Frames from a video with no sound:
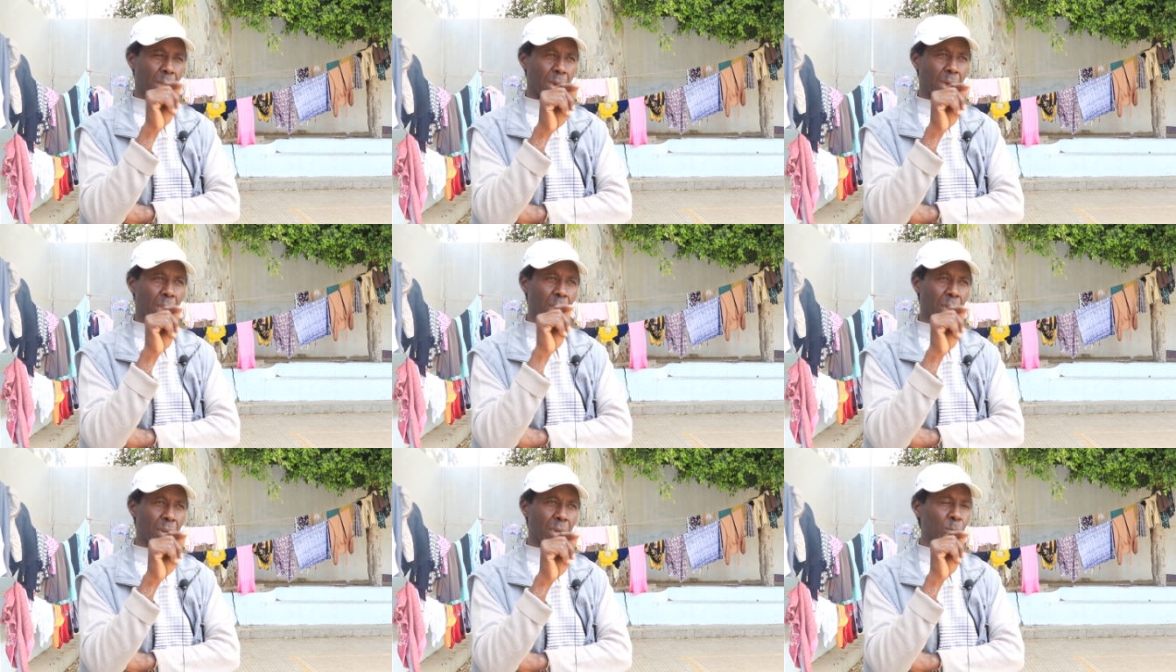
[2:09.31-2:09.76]

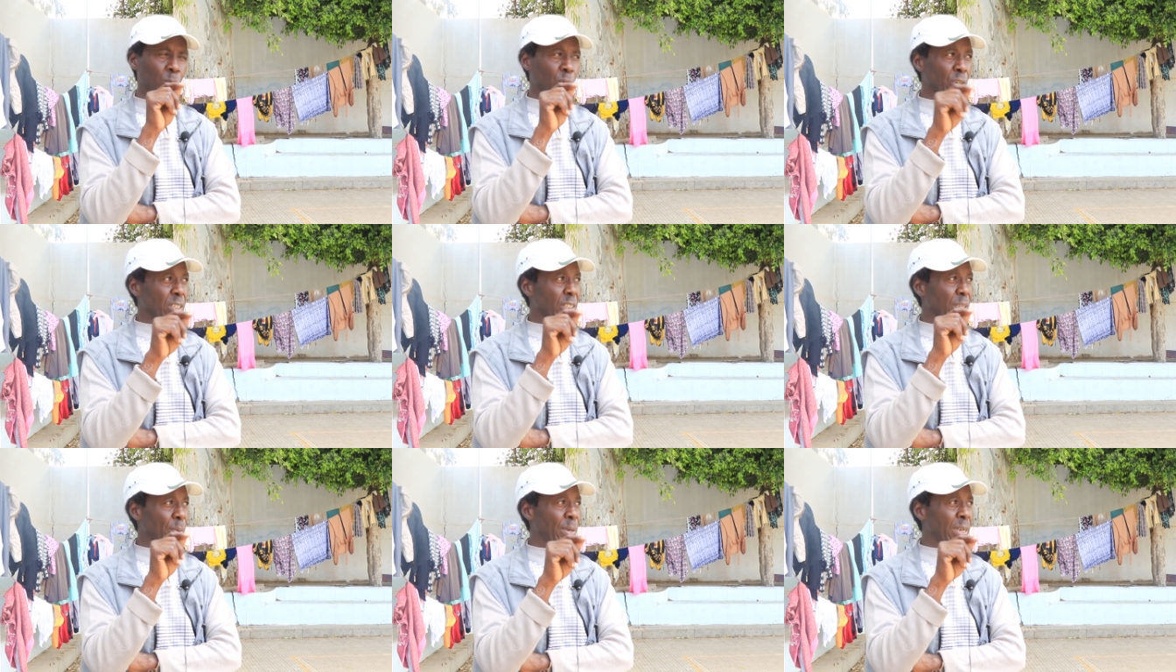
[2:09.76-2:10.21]

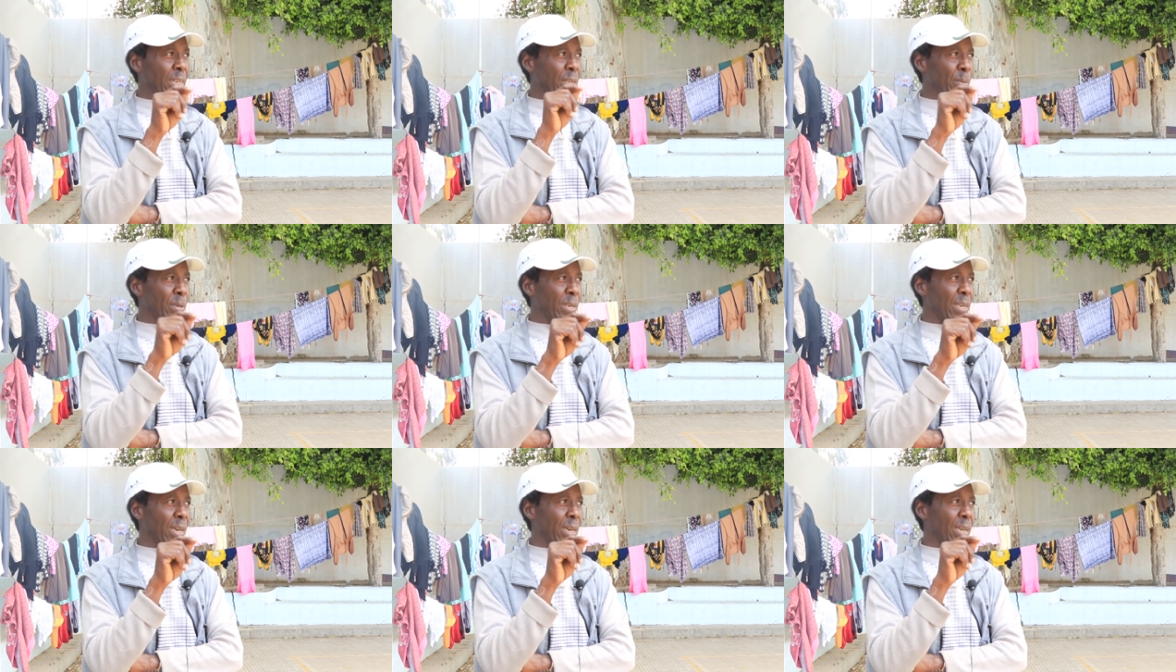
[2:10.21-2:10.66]
المنظمه
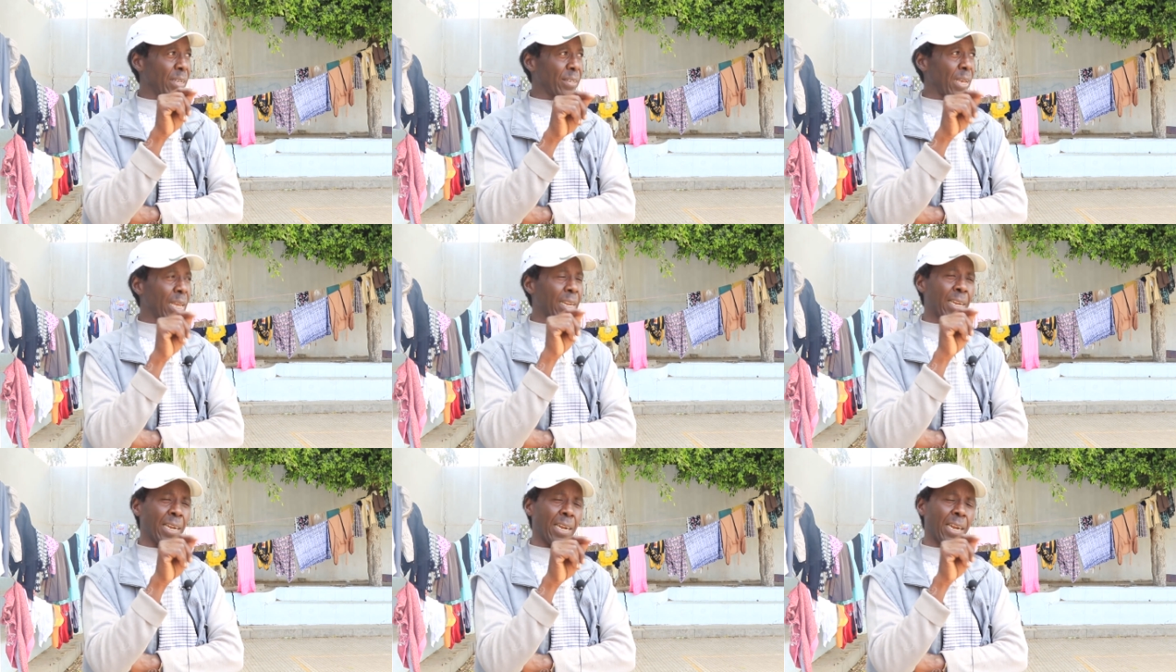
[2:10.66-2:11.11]
الليبيه
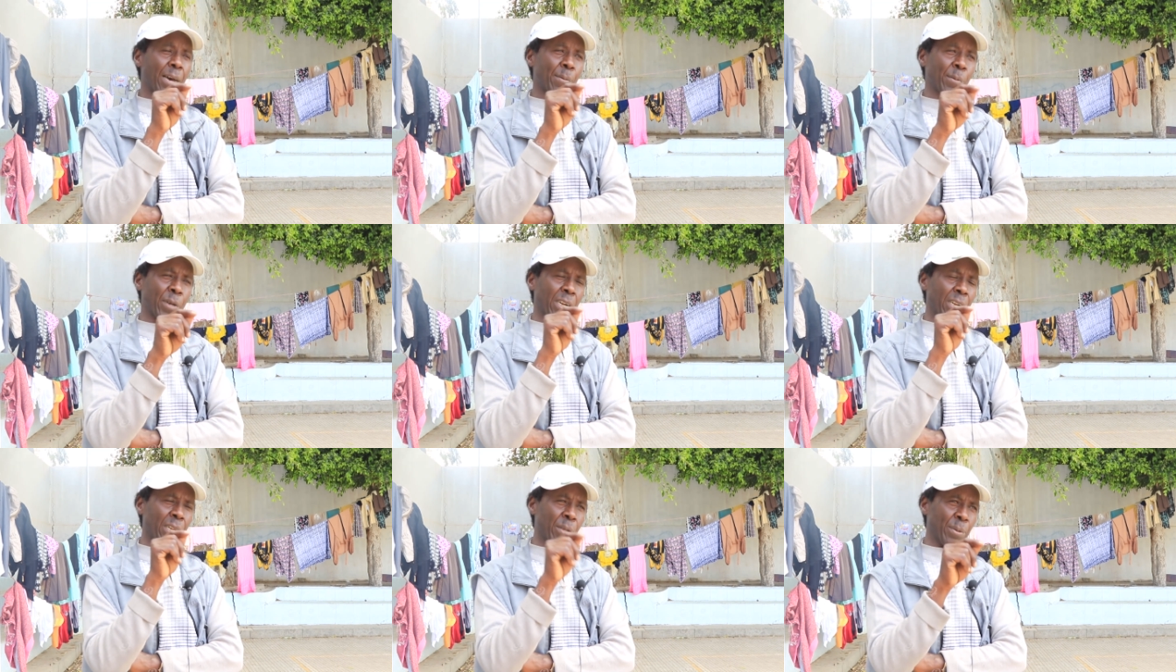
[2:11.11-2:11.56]
الهلال
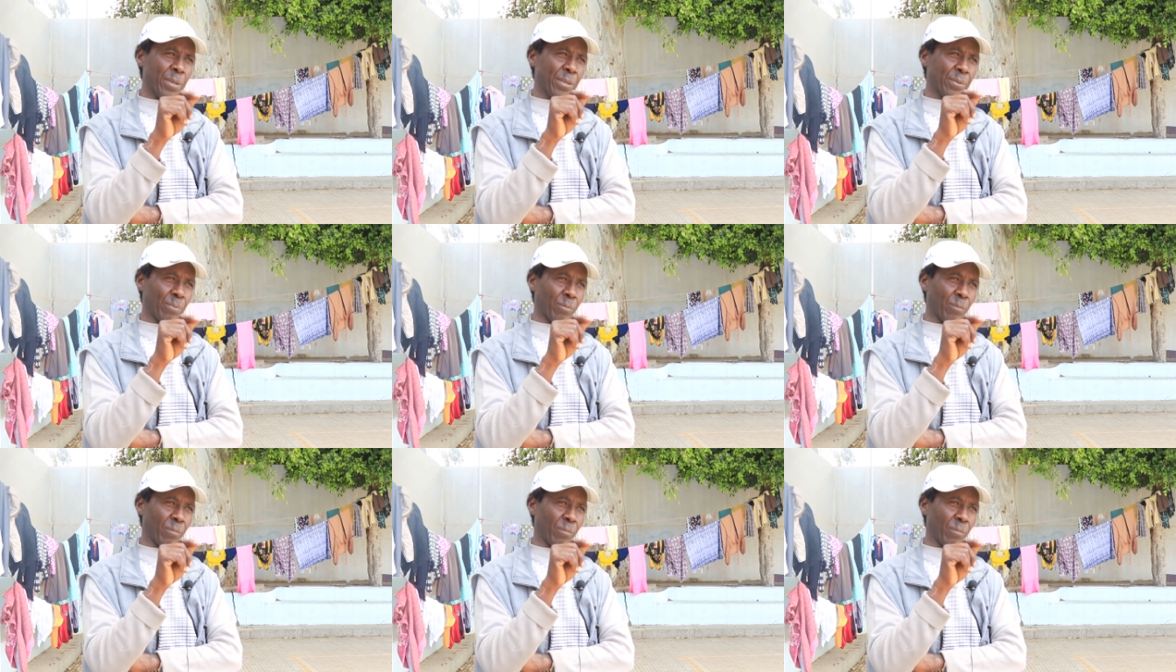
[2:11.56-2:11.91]
الاحمر الليبي